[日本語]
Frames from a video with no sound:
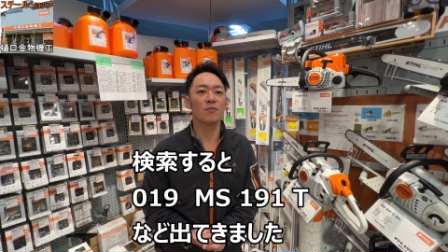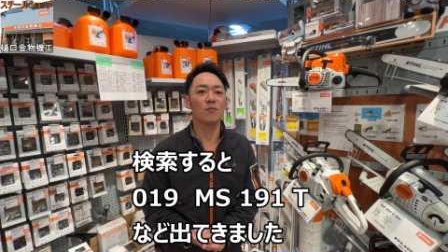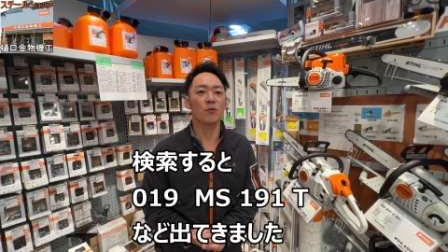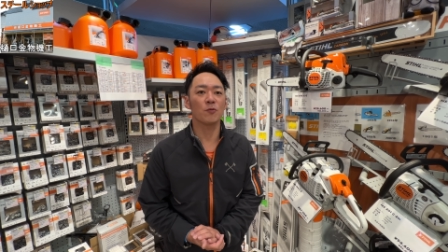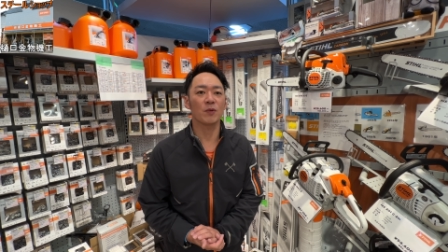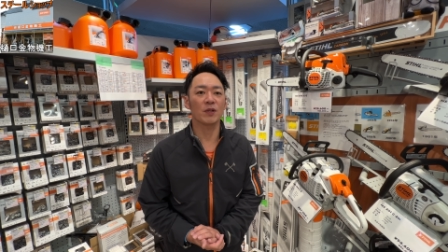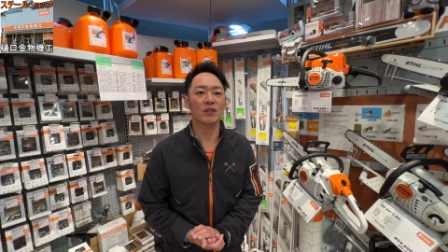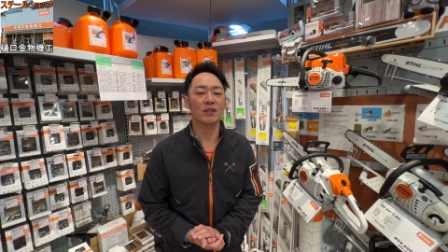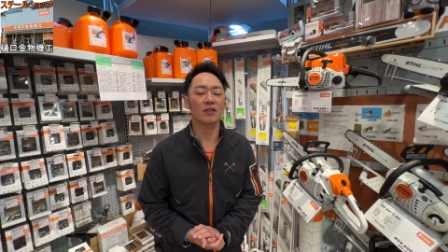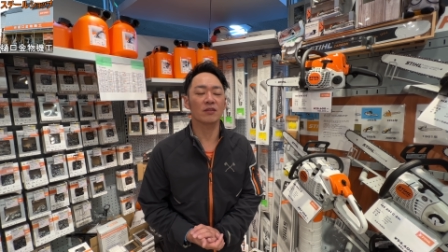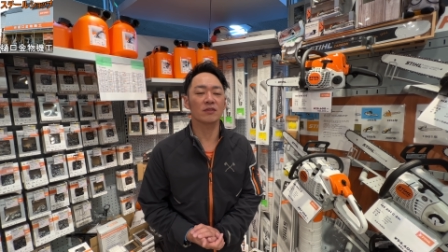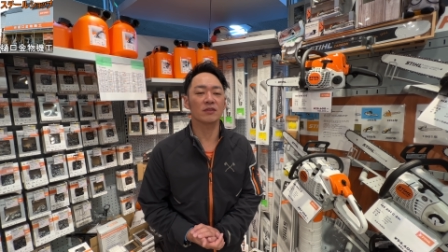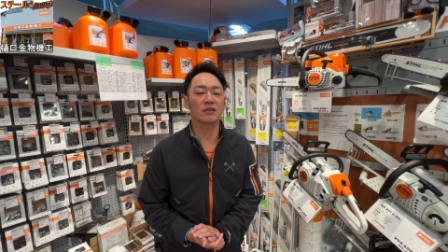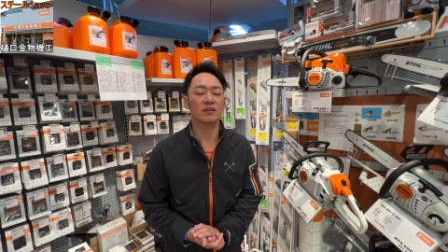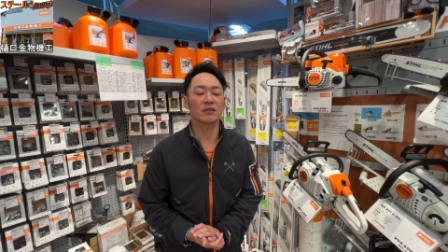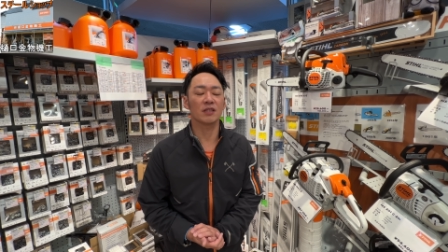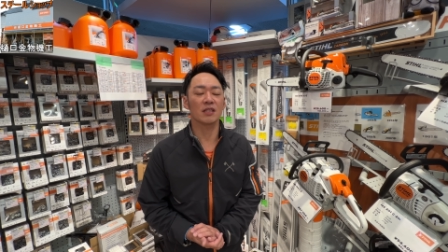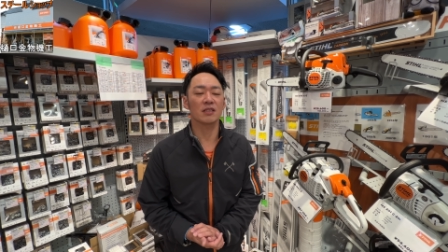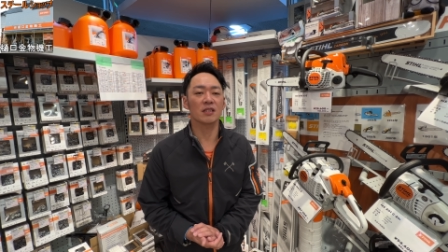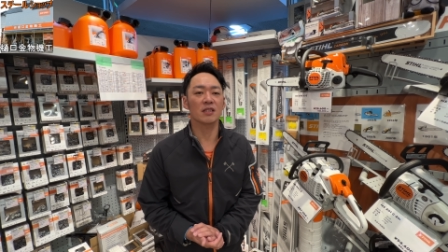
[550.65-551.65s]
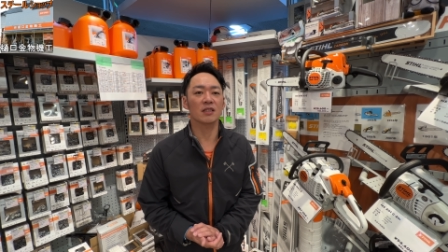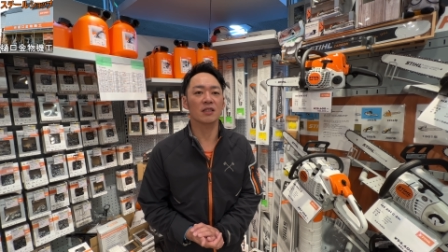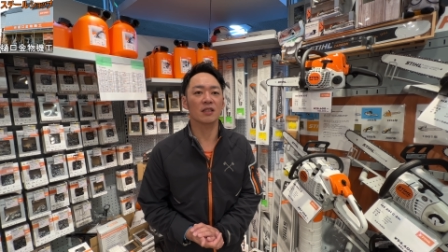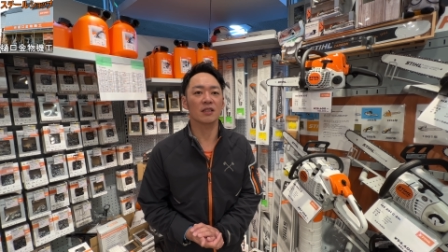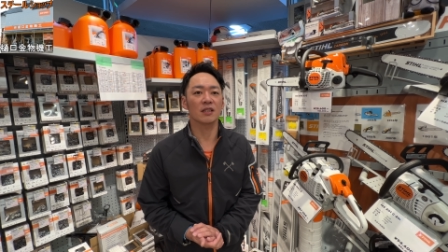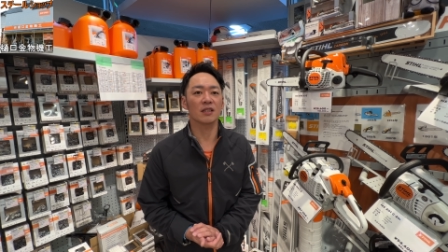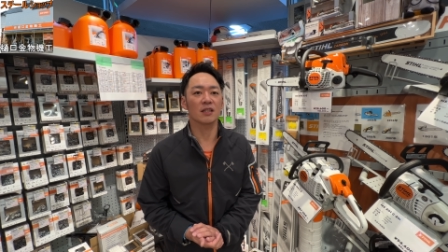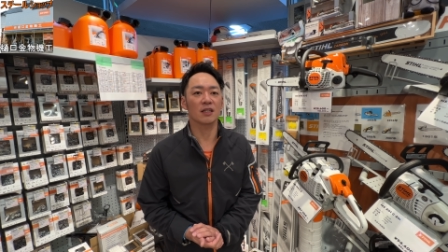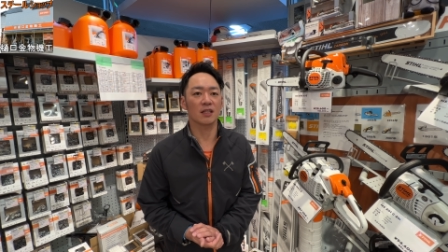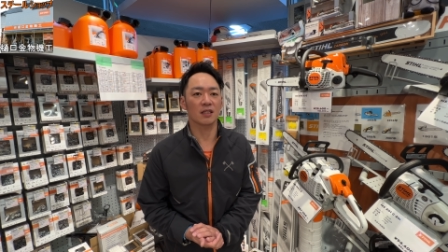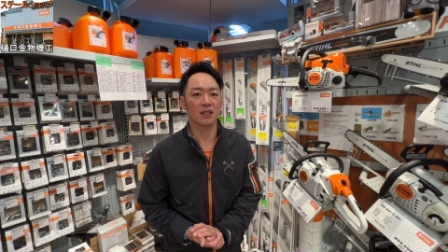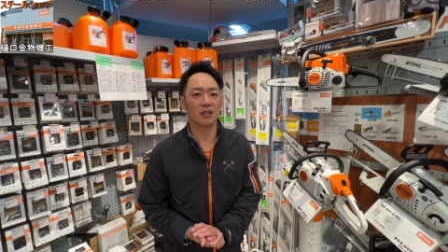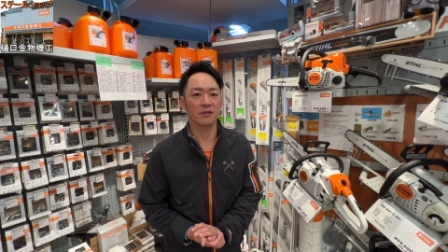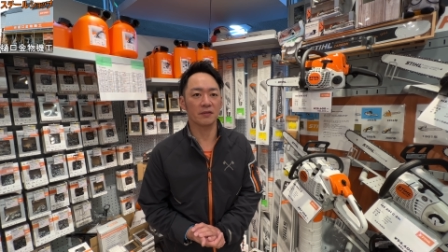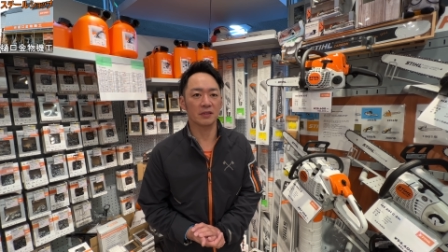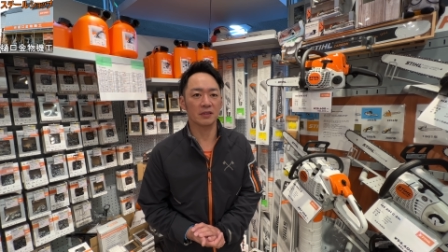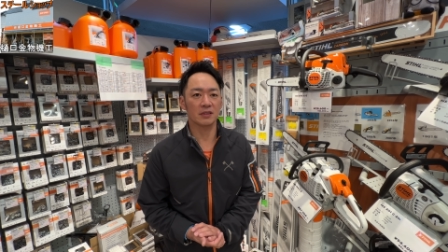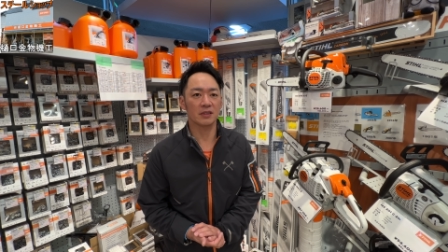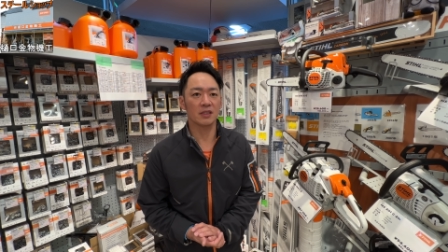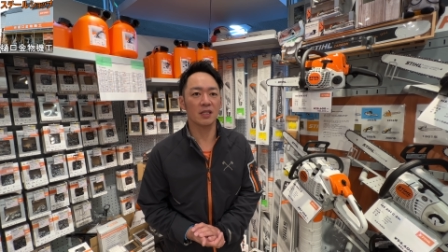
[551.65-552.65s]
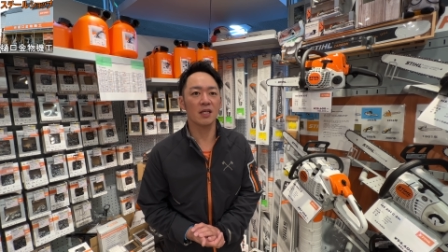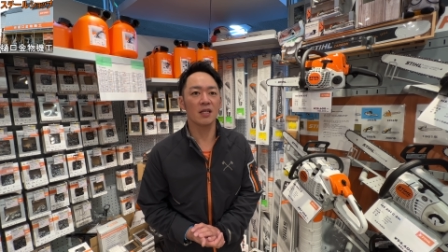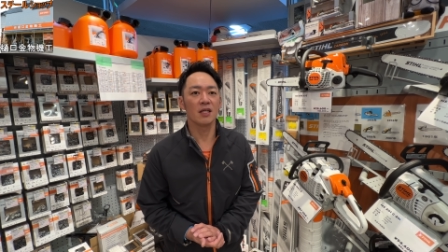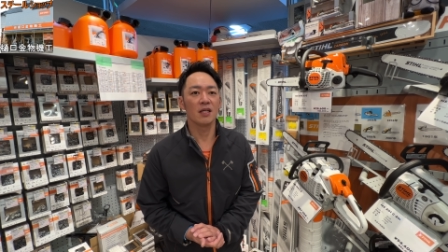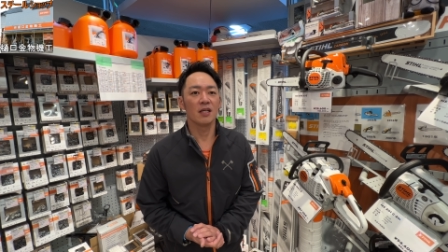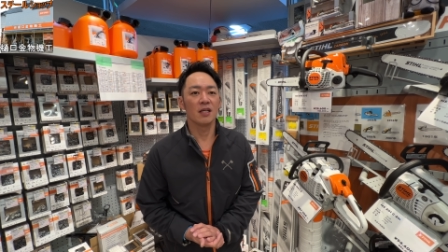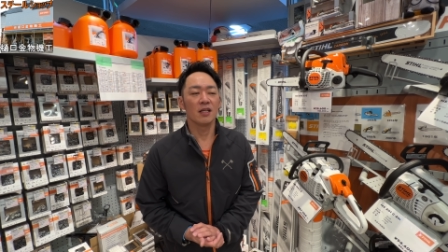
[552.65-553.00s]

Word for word: もう全くデザインから何から変わって